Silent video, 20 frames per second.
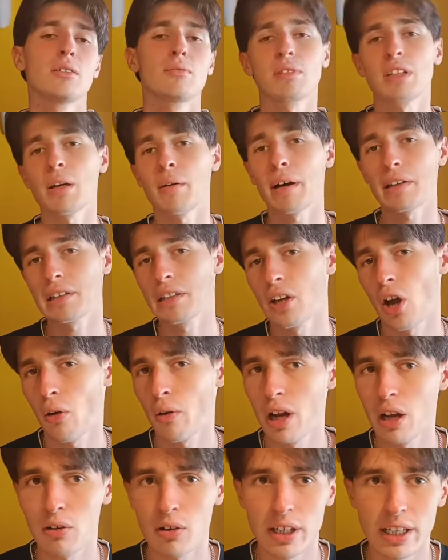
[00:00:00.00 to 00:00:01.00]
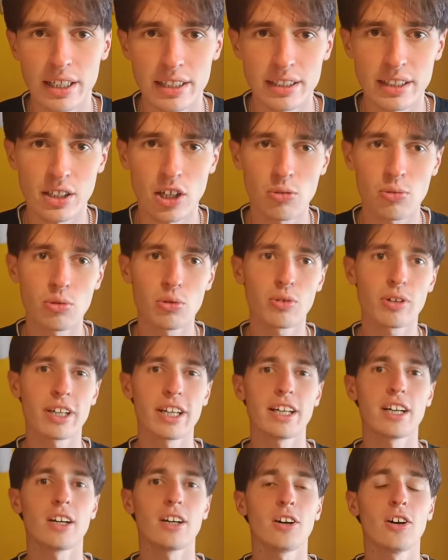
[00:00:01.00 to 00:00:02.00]
chiamatele come le volete.
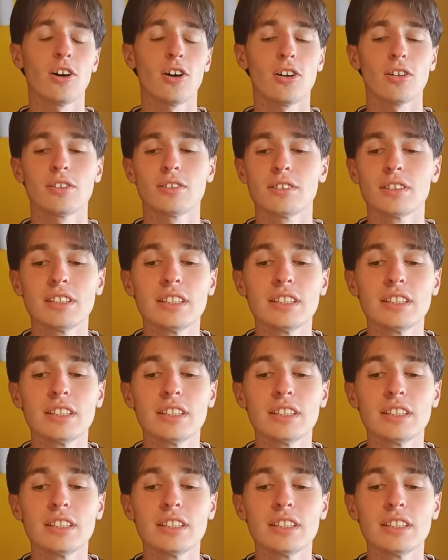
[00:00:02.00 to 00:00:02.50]
Comunque ho